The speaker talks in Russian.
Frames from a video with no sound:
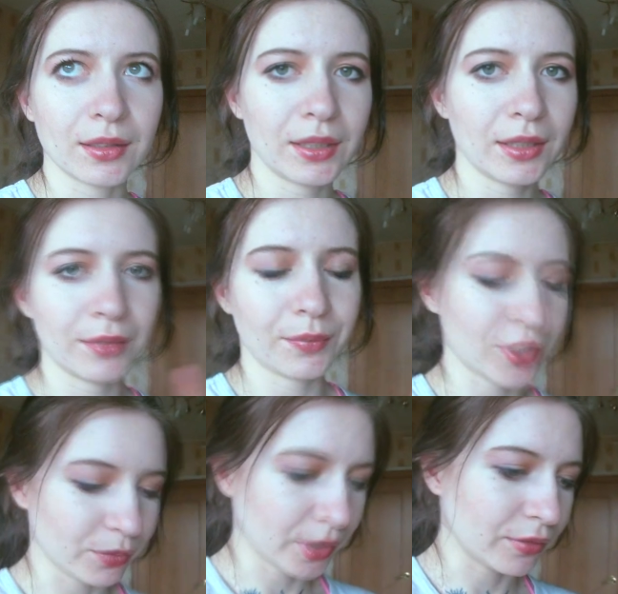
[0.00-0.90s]
и
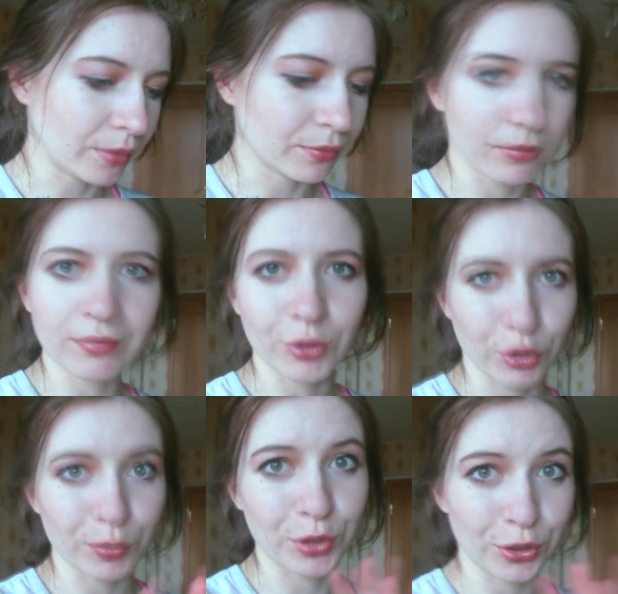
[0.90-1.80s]
снимаю вам
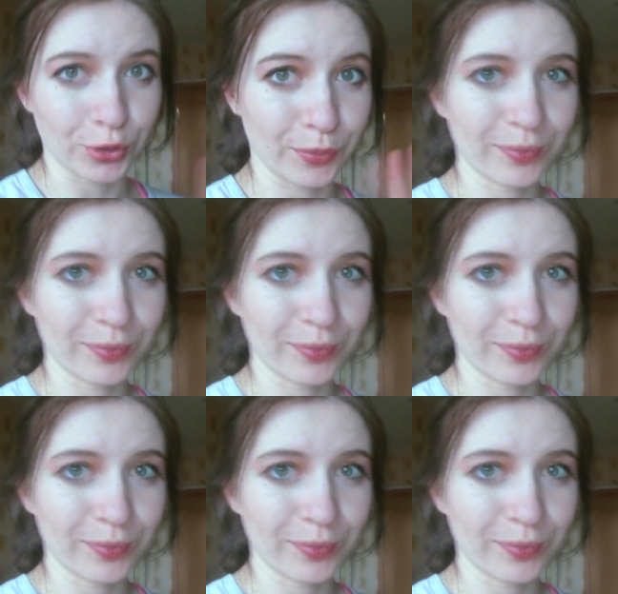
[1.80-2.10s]
что-нибудь еще.